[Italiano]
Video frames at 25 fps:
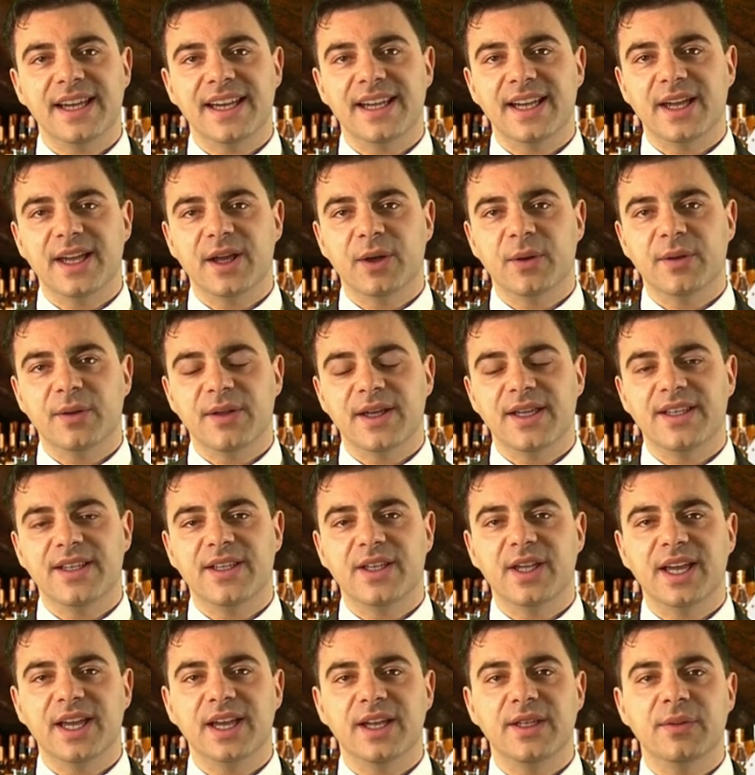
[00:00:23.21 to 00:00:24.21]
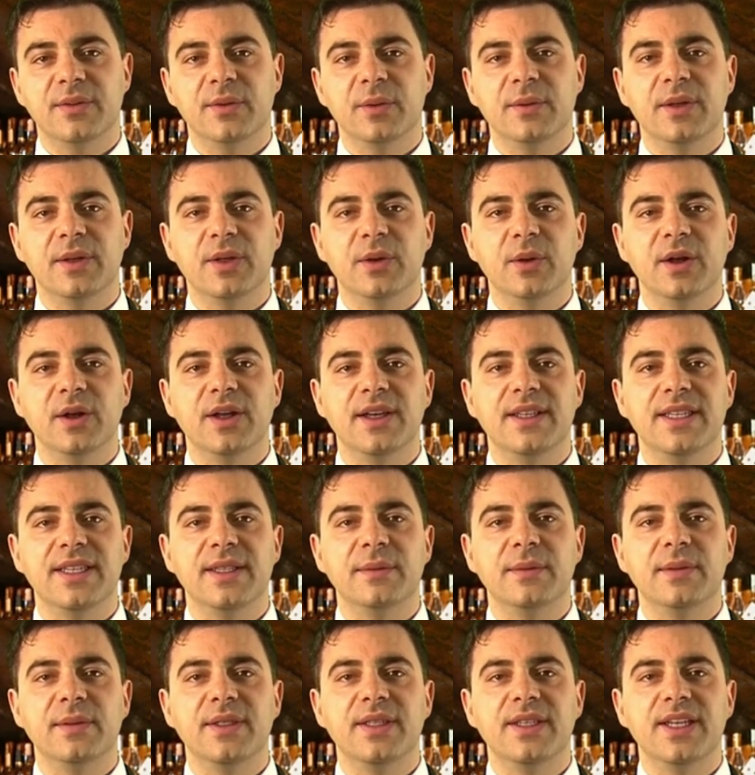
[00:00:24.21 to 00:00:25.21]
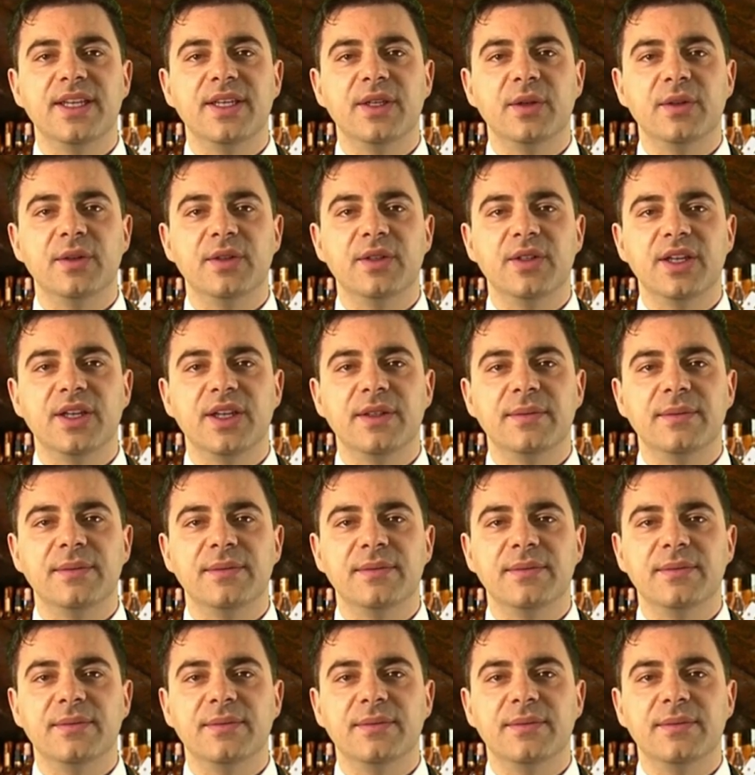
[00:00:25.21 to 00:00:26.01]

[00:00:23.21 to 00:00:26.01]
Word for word: e una leggera sfumatura di spezie dolci.